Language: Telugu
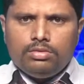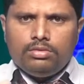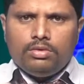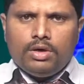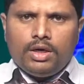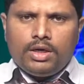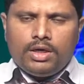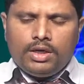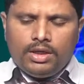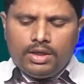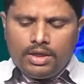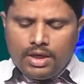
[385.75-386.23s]

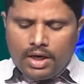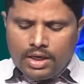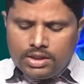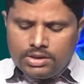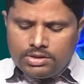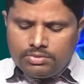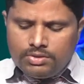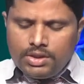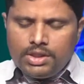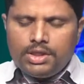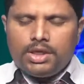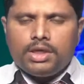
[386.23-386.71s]
వాటిని
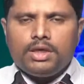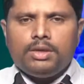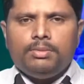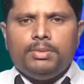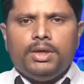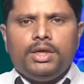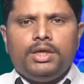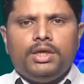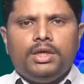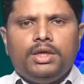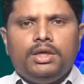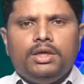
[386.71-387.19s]
అణిచివేయటాన్ని
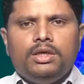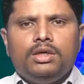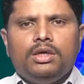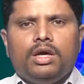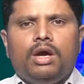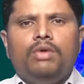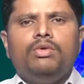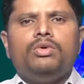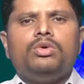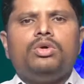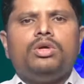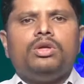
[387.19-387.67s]
బట్టి
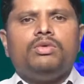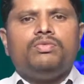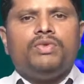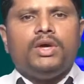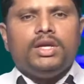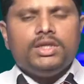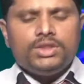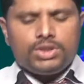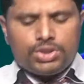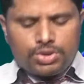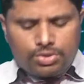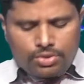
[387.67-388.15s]
అవి కూడా
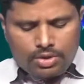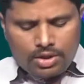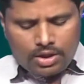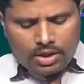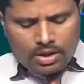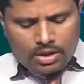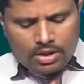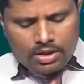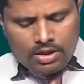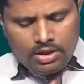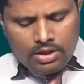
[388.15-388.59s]
ఫలించకుండా